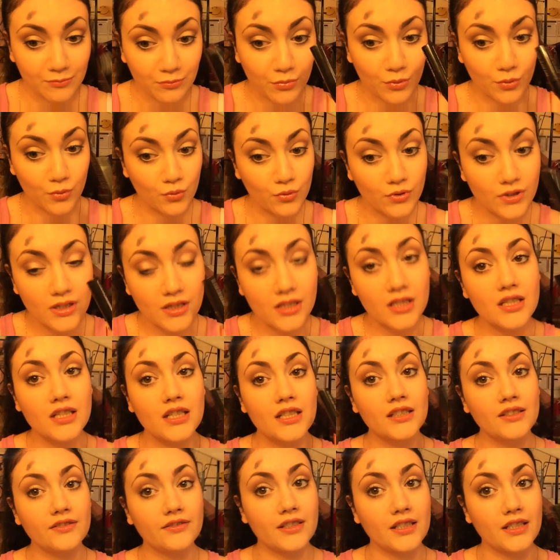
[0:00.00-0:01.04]
Просто
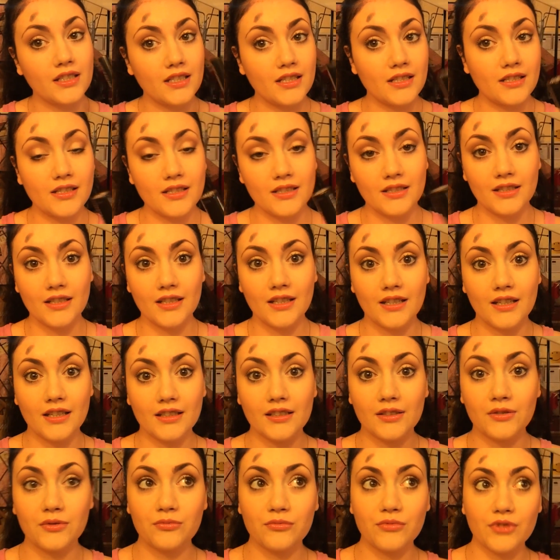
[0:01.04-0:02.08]
отвратительная.
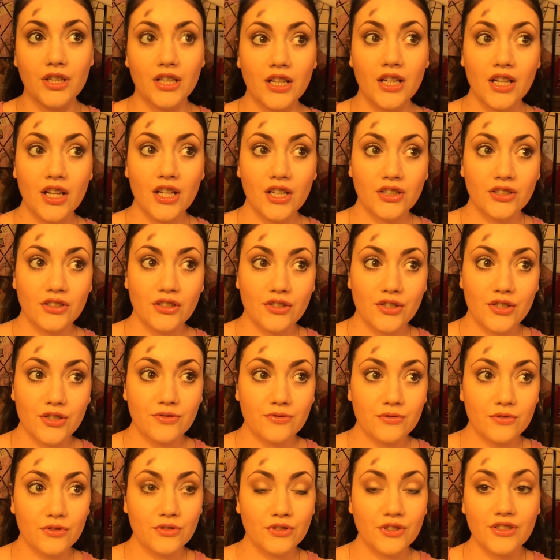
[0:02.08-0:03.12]
Она у меня
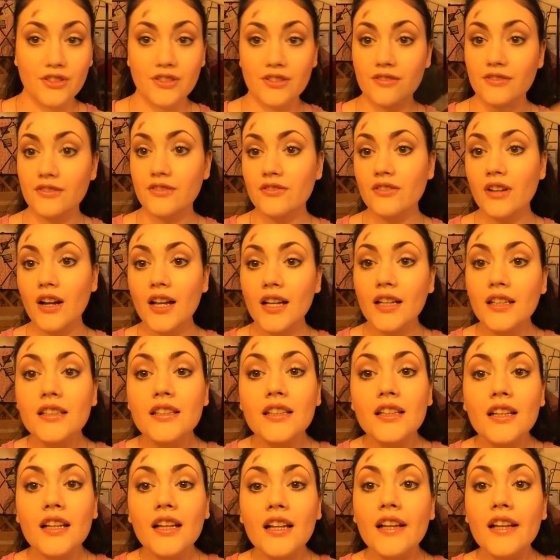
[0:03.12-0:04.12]
ничего не завивает.